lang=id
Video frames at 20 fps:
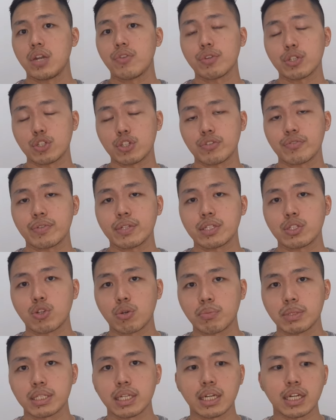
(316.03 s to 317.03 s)

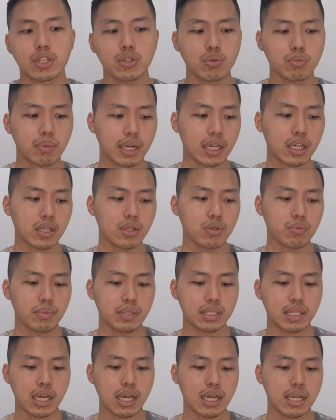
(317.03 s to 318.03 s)
investor-investor besar itu mereka tuh
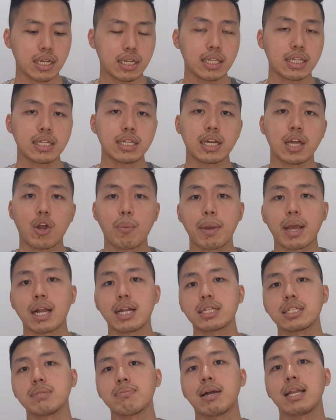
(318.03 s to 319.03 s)
bisa di clawback
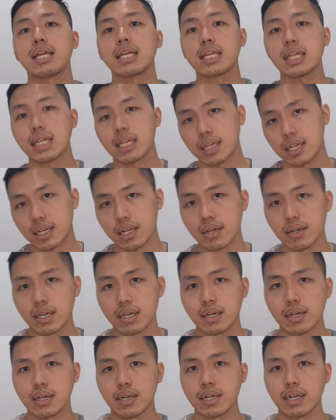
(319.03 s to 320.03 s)
harus dibalikin
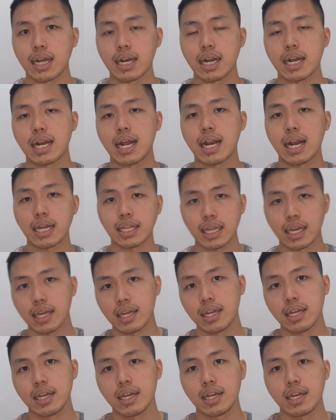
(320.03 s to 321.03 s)
eh,
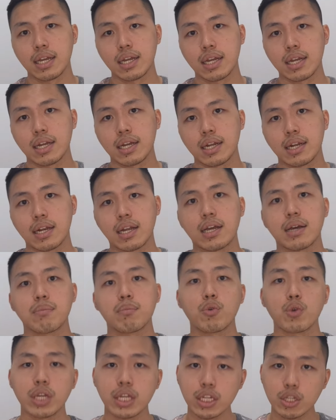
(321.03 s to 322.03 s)
dana-dananya. Nah,
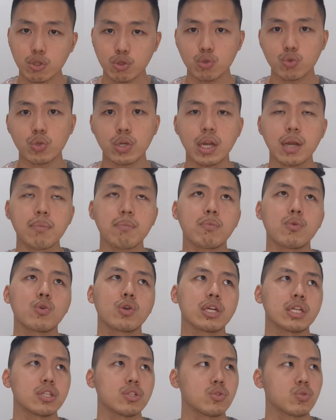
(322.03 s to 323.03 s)
mungkin itu juga
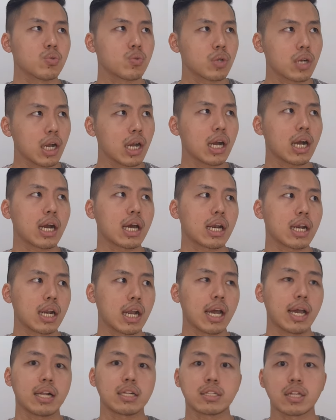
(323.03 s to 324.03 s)
mungkin juga
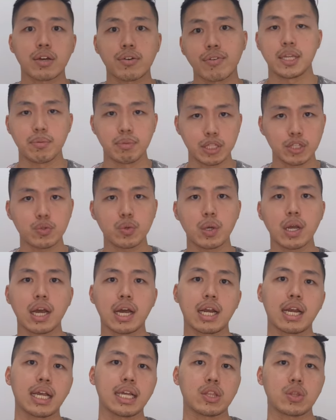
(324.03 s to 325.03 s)
karena Elsa ya bisa juga
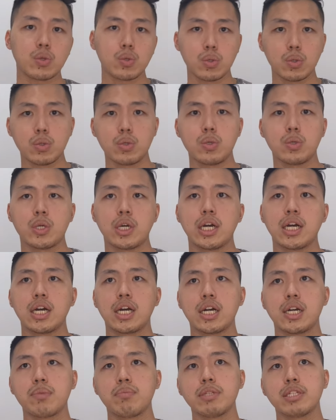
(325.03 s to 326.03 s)
karena itu
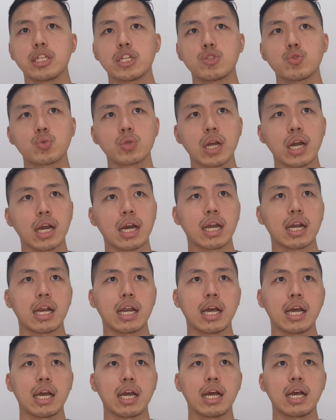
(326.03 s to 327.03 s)
eh, bisa juga
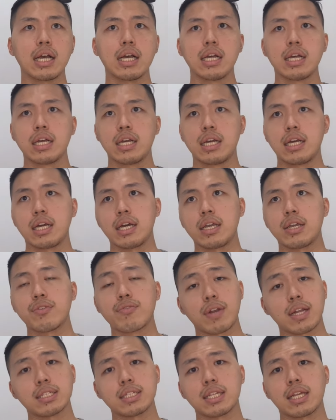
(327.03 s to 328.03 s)
karena
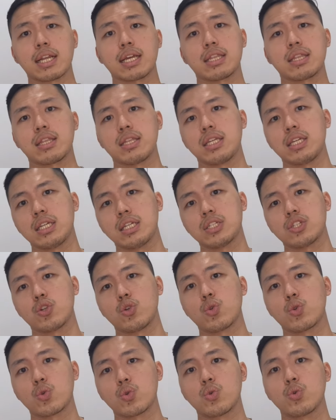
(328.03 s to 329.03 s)
inflasi rate di
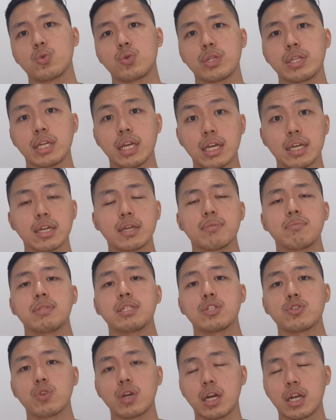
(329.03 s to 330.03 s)
seluruh dunia ya
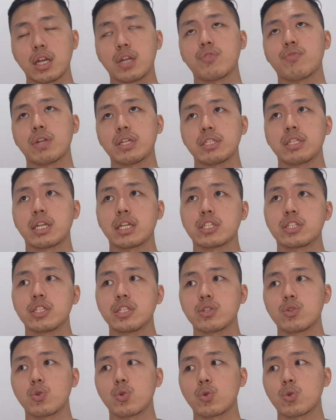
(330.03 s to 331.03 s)
bisa juga karena inflasi rate
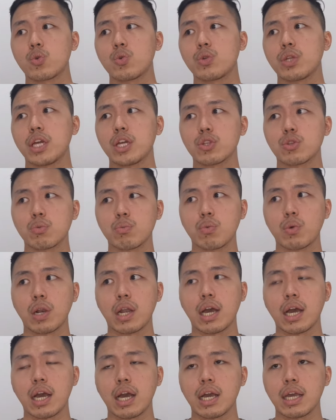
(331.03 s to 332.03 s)
di seluruh dunia itu
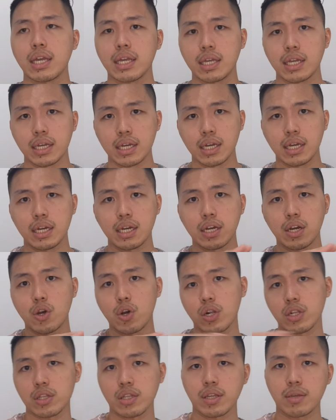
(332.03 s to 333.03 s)
mulai uh,
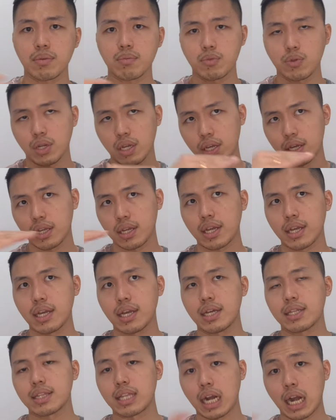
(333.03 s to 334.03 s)
hold ya mulai
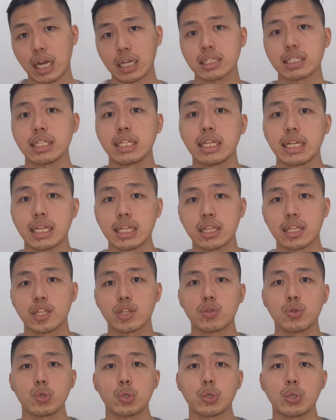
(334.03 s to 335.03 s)
kayak tenang sedikit
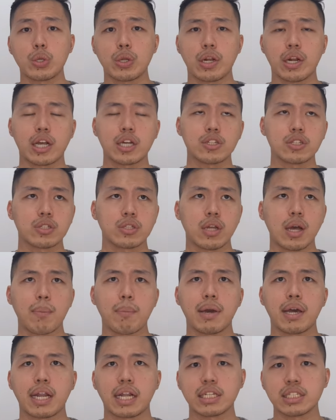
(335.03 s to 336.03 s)
gitu kasus,
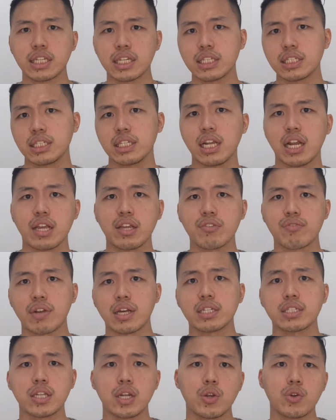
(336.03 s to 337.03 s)
apa resesi lah
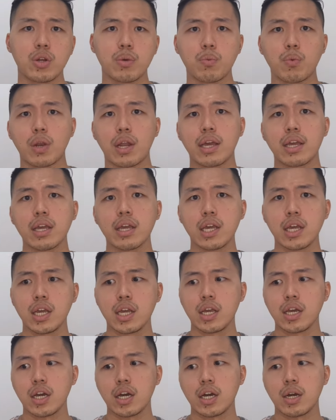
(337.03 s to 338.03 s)
inflasi lah udah mulai
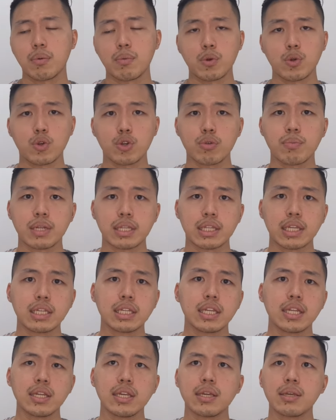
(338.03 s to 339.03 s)
uh, menurun
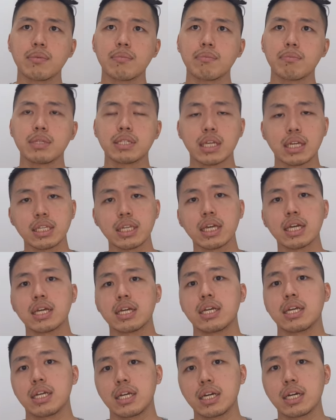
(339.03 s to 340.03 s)
beritanya jadi bisa
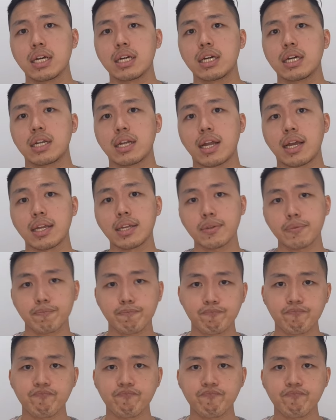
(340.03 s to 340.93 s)
aja uh, naik